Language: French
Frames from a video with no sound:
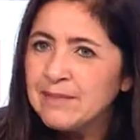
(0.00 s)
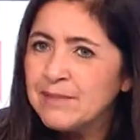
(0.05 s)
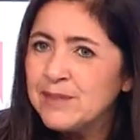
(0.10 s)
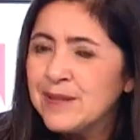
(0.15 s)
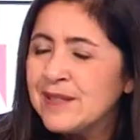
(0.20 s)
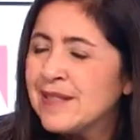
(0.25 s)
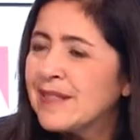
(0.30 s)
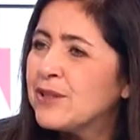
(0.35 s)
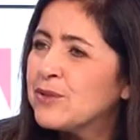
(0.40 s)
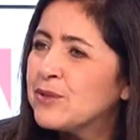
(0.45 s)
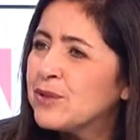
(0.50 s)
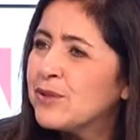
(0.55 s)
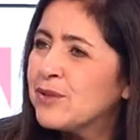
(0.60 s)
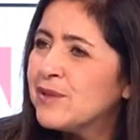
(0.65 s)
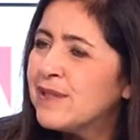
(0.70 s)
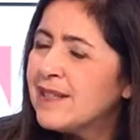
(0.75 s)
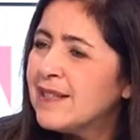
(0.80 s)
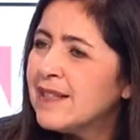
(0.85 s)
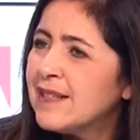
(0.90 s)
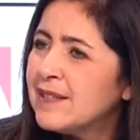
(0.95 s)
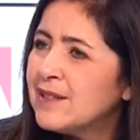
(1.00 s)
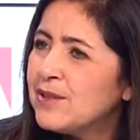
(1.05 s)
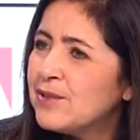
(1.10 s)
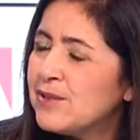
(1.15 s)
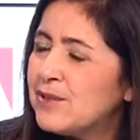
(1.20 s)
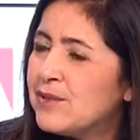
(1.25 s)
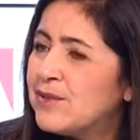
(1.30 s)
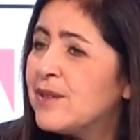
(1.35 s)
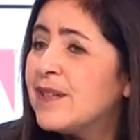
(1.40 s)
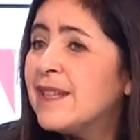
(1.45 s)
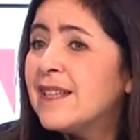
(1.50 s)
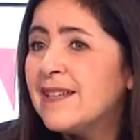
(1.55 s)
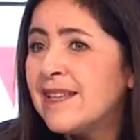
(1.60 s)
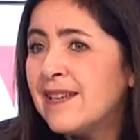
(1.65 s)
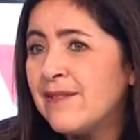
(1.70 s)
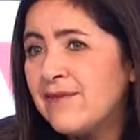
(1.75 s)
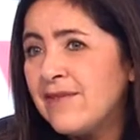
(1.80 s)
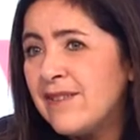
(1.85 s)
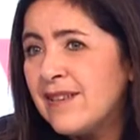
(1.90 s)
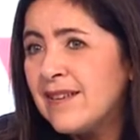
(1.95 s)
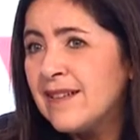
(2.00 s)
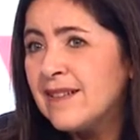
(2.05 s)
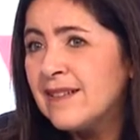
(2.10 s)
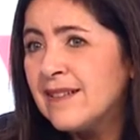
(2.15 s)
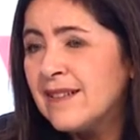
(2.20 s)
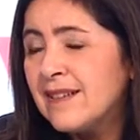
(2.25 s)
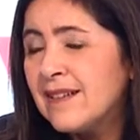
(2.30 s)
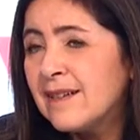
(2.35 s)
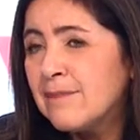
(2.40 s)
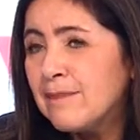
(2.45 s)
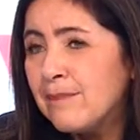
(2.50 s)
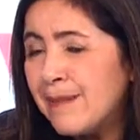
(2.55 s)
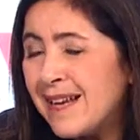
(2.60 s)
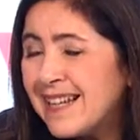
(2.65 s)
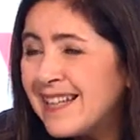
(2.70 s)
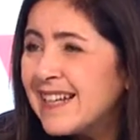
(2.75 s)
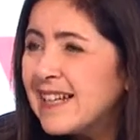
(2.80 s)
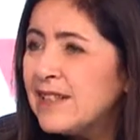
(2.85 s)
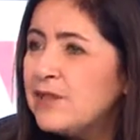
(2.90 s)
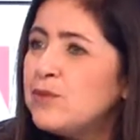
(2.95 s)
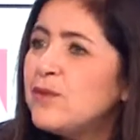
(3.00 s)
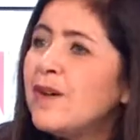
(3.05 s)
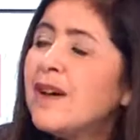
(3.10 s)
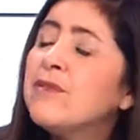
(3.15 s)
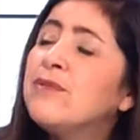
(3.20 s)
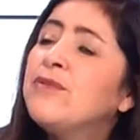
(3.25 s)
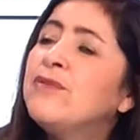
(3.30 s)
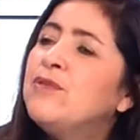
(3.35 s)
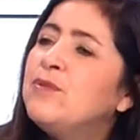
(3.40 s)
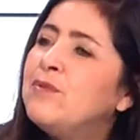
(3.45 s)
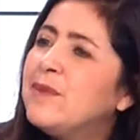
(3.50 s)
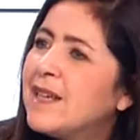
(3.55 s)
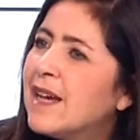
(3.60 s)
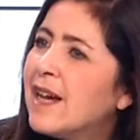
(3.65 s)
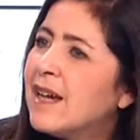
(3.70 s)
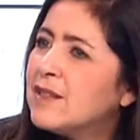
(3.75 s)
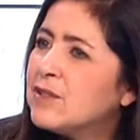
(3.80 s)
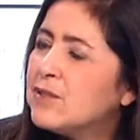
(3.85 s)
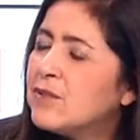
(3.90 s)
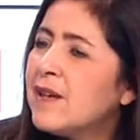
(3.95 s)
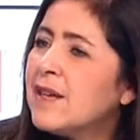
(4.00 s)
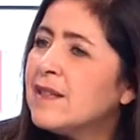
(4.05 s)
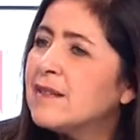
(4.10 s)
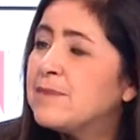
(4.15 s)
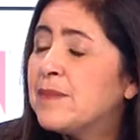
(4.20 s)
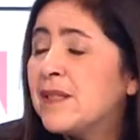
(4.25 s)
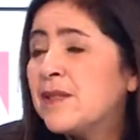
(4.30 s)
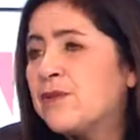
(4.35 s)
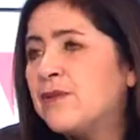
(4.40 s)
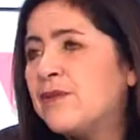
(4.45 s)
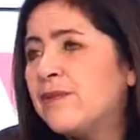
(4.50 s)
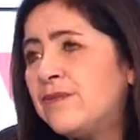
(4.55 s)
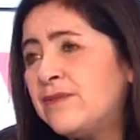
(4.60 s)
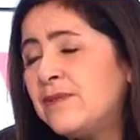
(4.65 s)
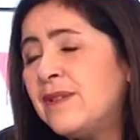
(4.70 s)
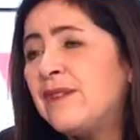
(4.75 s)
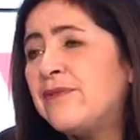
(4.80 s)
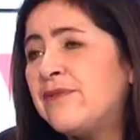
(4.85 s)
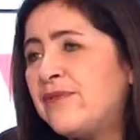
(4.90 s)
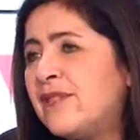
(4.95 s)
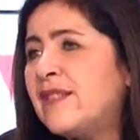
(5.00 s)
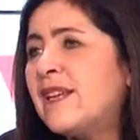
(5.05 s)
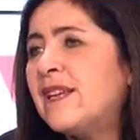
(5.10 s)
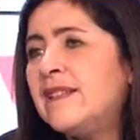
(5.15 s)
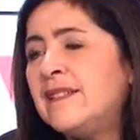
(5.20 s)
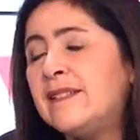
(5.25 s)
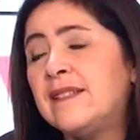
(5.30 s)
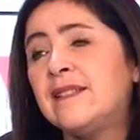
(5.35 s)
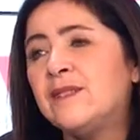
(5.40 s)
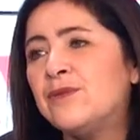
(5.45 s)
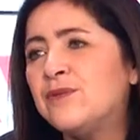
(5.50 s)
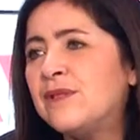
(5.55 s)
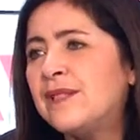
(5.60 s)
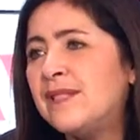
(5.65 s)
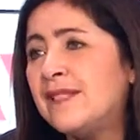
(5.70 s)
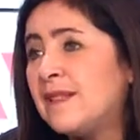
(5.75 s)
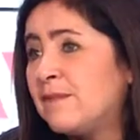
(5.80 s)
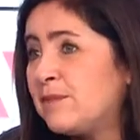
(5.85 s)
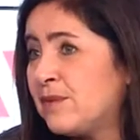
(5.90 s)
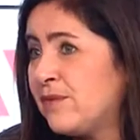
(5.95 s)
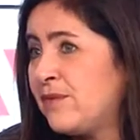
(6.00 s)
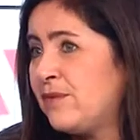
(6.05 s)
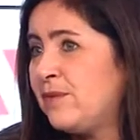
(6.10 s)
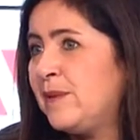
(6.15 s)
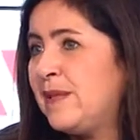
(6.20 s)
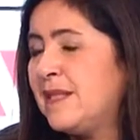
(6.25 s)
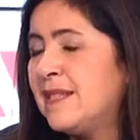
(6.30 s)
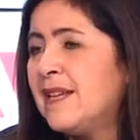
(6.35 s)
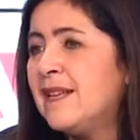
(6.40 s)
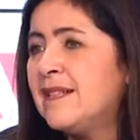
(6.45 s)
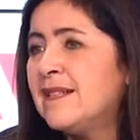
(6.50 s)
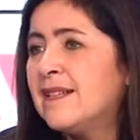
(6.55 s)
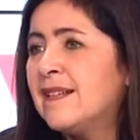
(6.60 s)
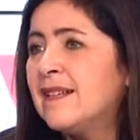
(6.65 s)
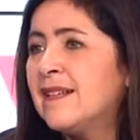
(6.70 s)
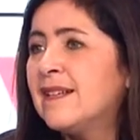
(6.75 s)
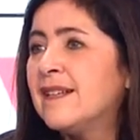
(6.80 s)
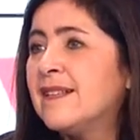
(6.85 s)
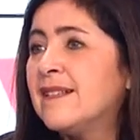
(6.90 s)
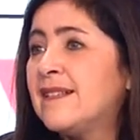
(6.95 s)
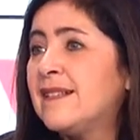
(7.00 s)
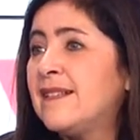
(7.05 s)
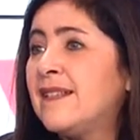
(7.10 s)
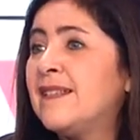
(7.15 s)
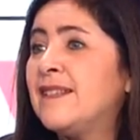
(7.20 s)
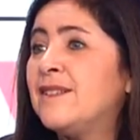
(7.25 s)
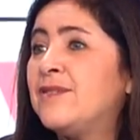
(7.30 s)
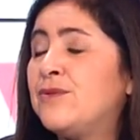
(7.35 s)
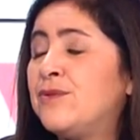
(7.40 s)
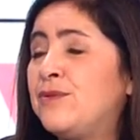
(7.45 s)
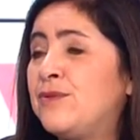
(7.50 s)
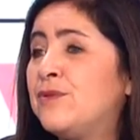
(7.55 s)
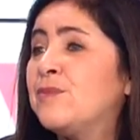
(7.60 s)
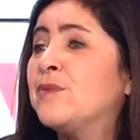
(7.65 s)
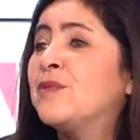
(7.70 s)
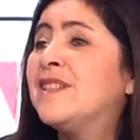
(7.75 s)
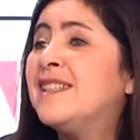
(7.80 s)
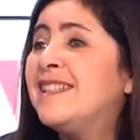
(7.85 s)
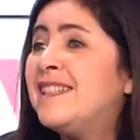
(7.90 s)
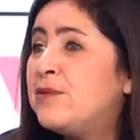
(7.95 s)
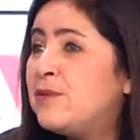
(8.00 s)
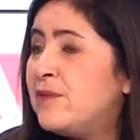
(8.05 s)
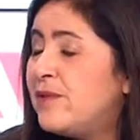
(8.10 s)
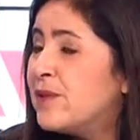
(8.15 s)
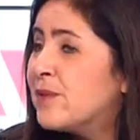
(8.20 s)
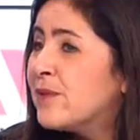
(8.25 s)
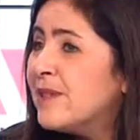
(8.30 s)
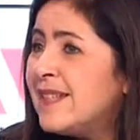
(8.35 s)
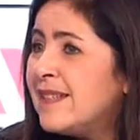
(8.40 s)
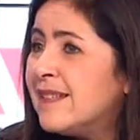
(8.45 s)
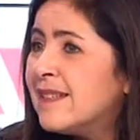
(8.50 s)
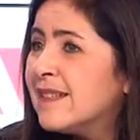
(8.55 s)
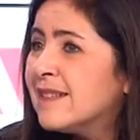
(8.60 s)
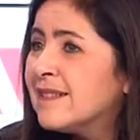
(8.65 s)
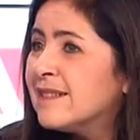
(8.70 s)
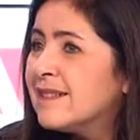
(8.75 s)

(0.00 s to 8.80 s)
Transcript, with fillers: un peu cet entretien, qu'il y avait malgré tout un flux migratoire, parce que vous, la finalité aussi d'un point de vue business, c'est de demander des devis en ligne